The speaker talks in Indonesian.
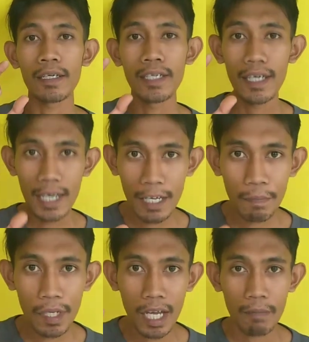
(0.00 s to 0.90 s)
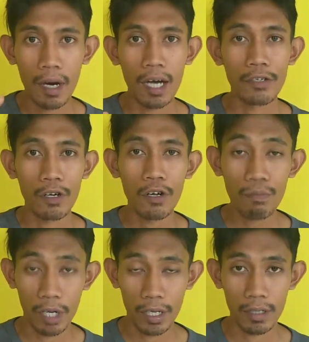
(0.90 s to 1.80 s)
dengan penambahan
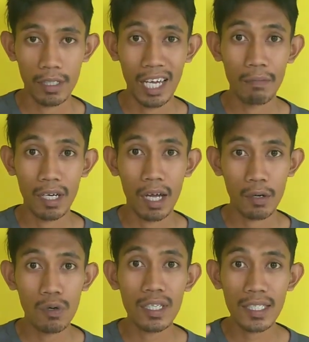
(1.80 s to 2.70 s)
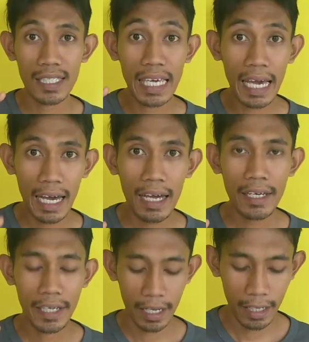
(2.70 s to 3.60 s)
dolomit yang mengandung
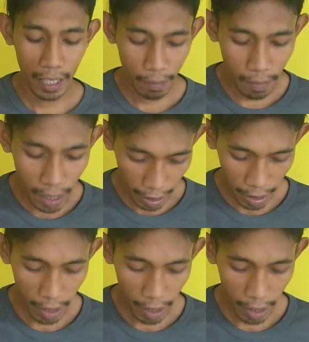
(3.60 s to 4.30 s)
Ca dan Mg